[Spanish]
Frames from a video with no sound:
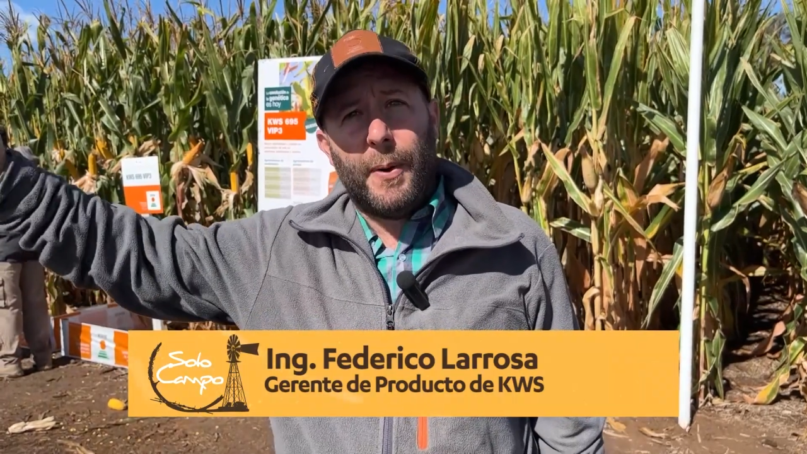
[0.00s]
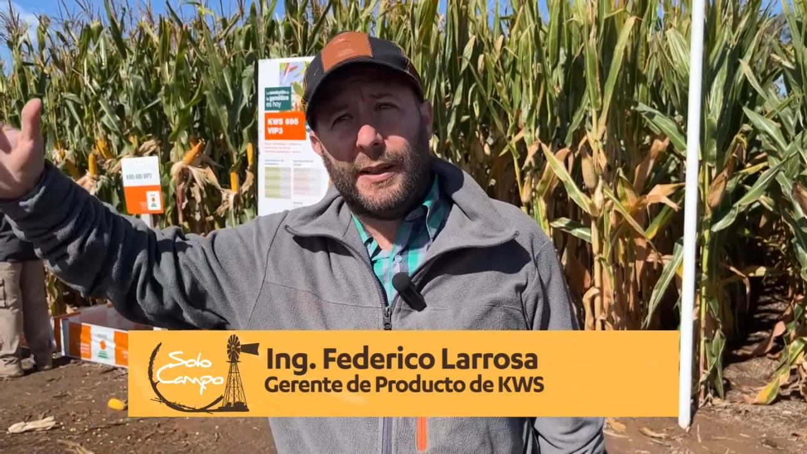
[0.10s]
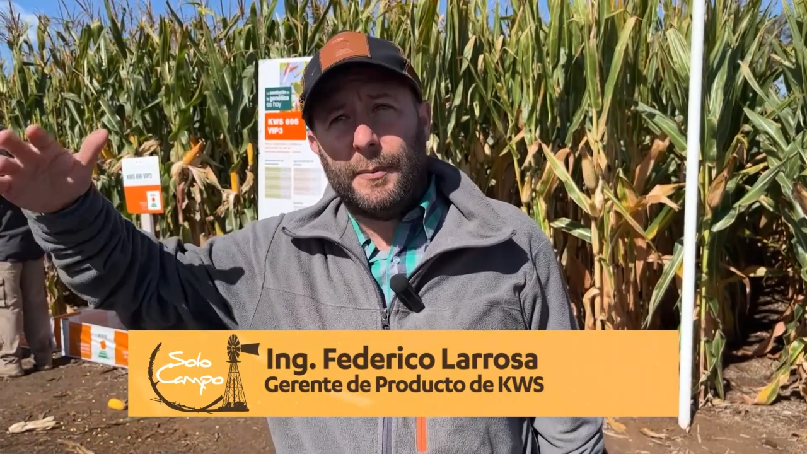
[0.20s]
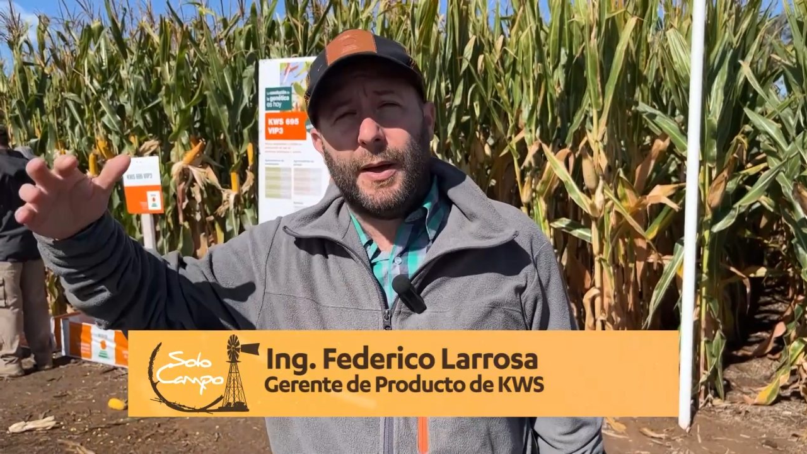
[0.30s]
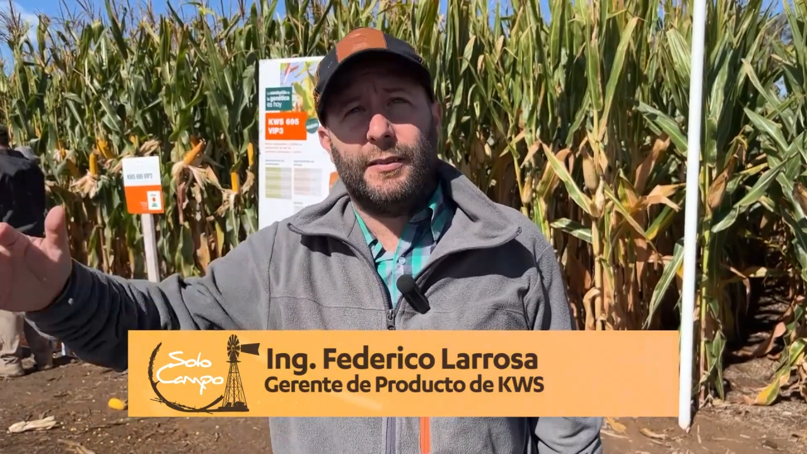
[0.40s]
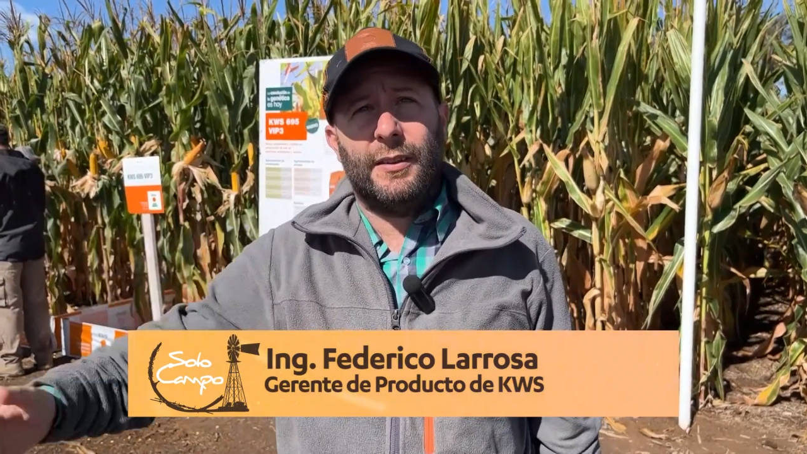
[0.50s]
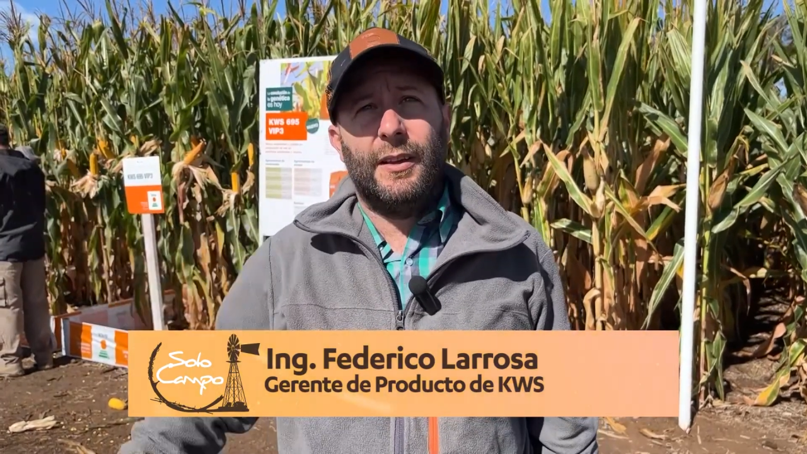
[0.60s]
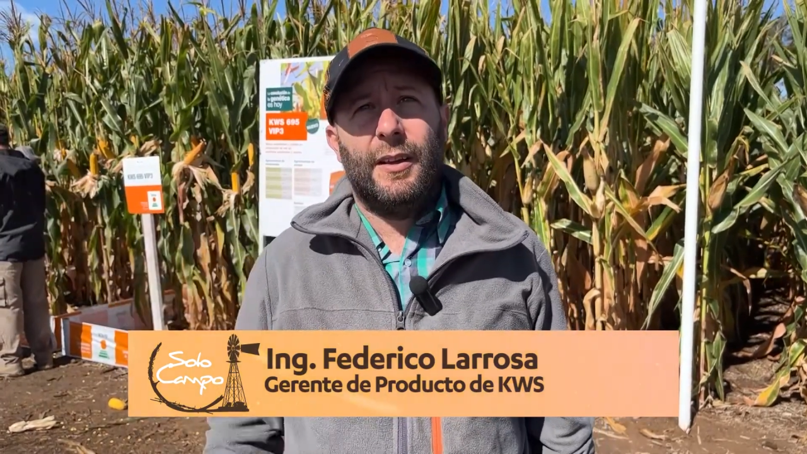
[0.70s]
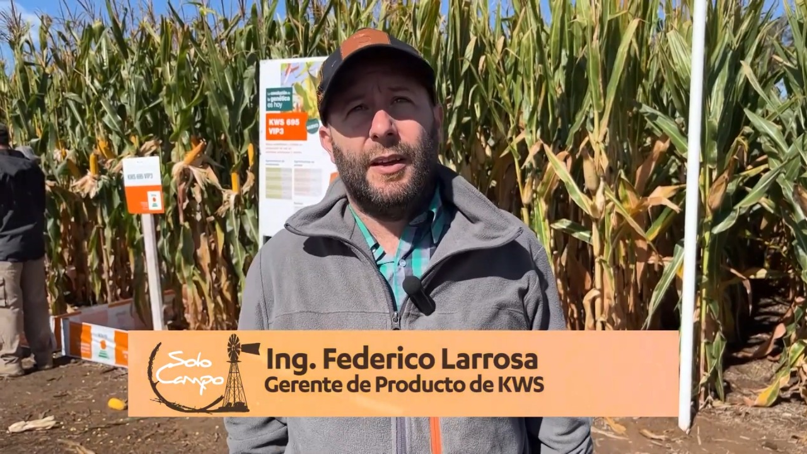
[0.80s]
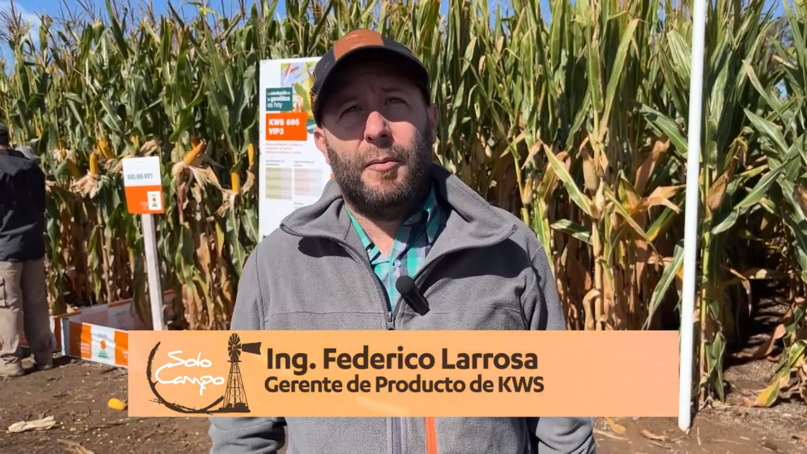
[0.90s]
parte más,
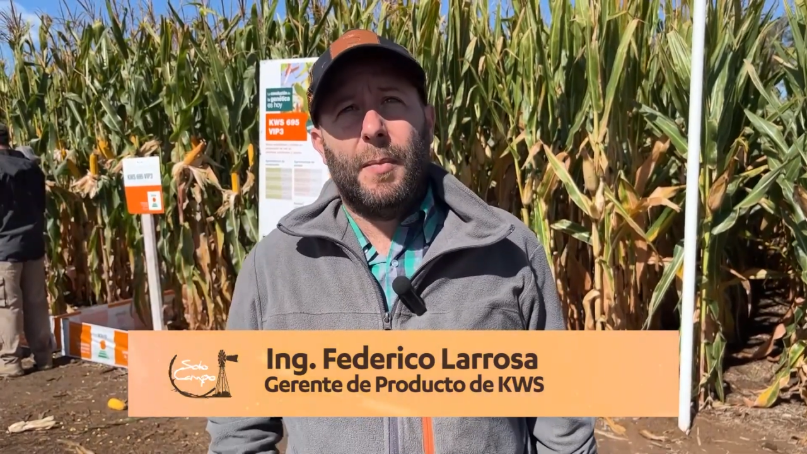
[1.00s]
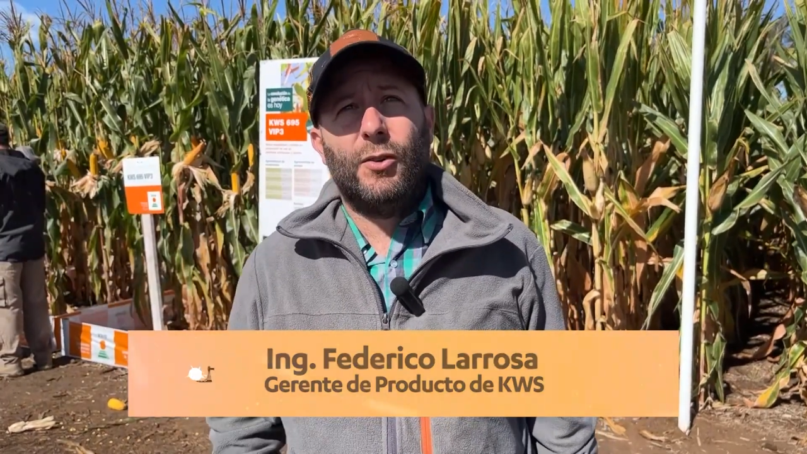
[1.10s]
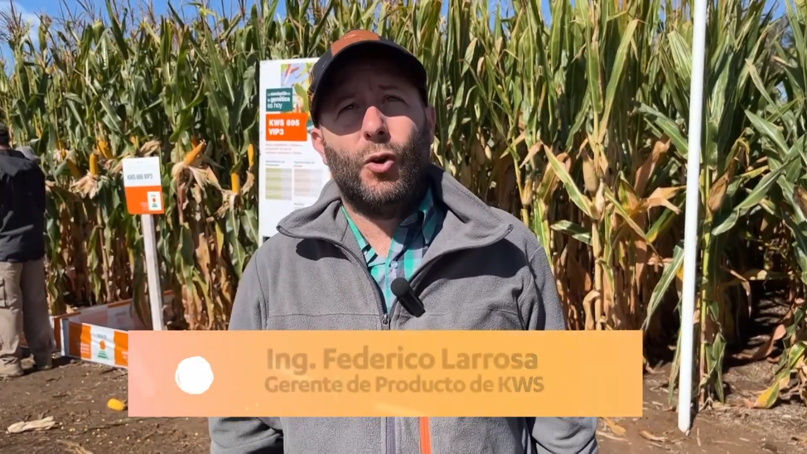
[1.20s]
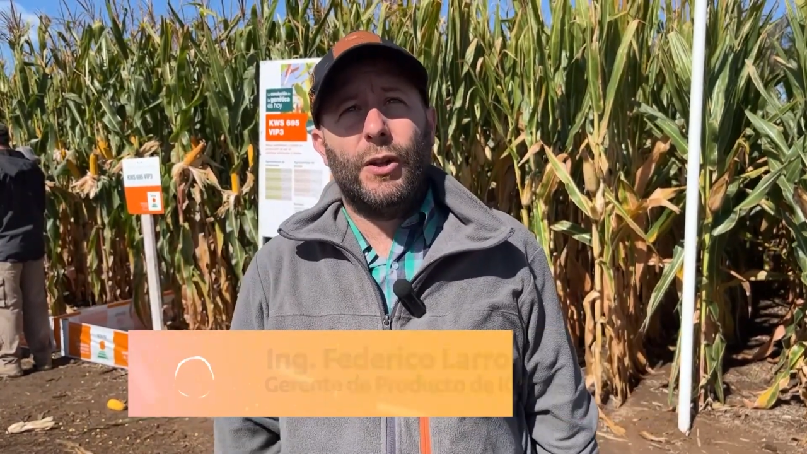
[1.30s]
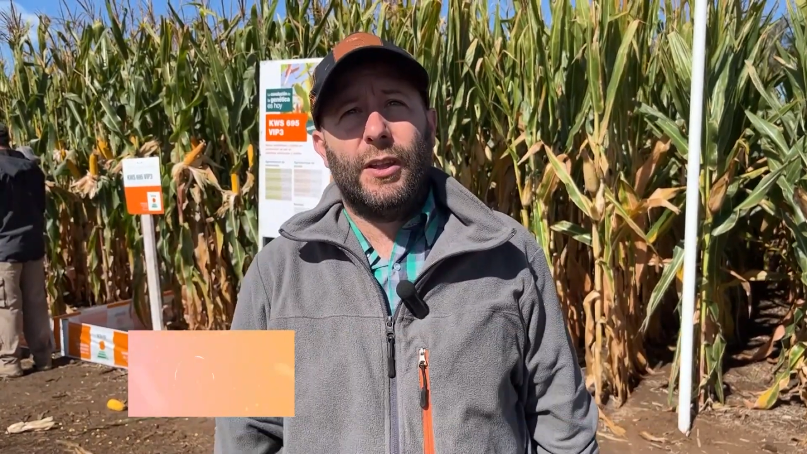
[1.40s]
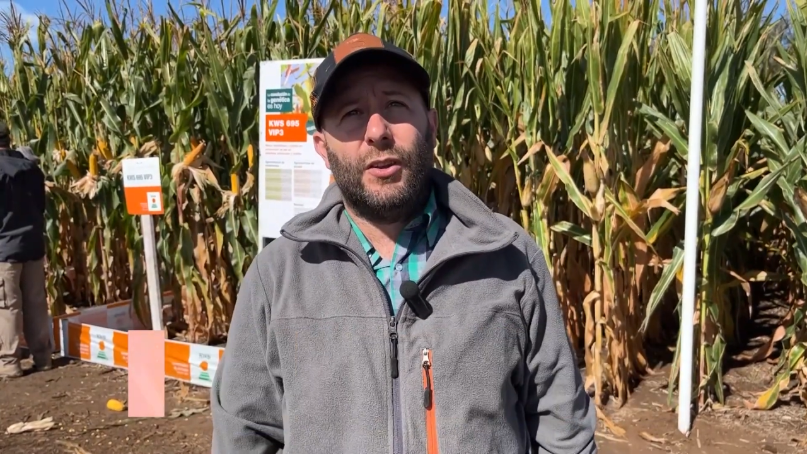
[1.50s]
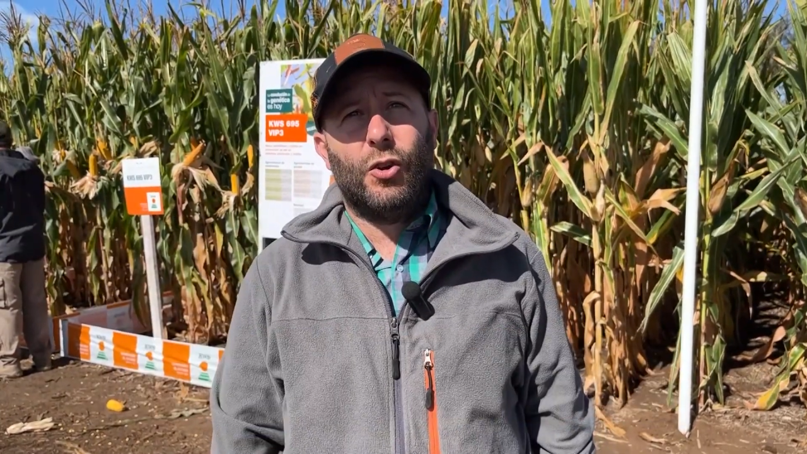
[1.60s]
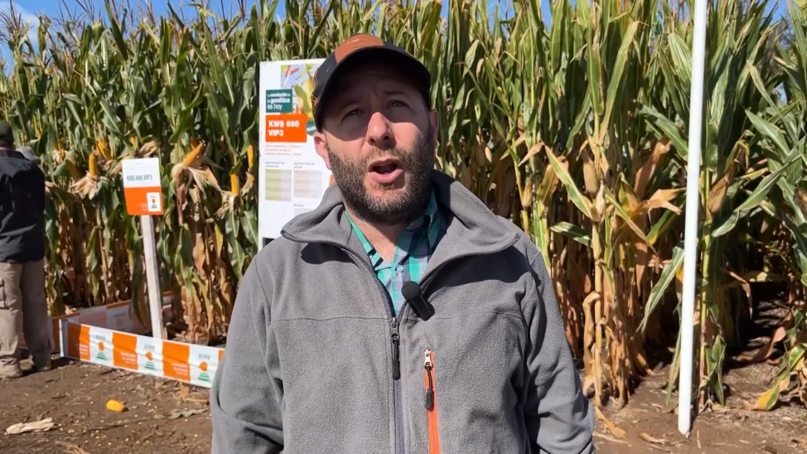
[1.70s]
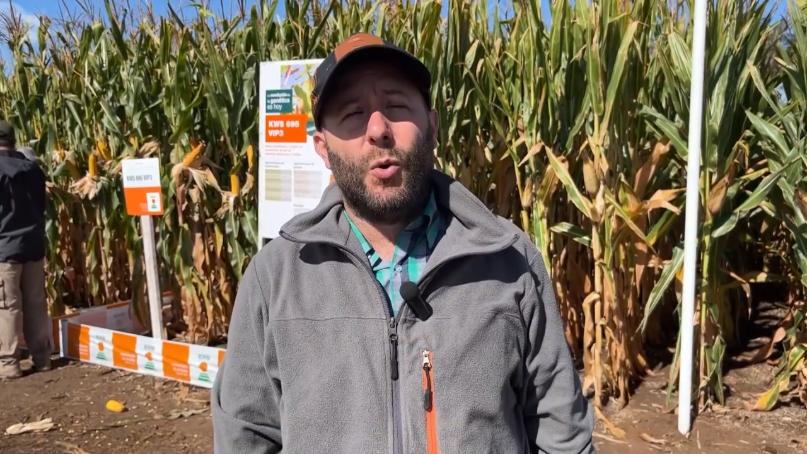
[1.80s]
más oeste de zona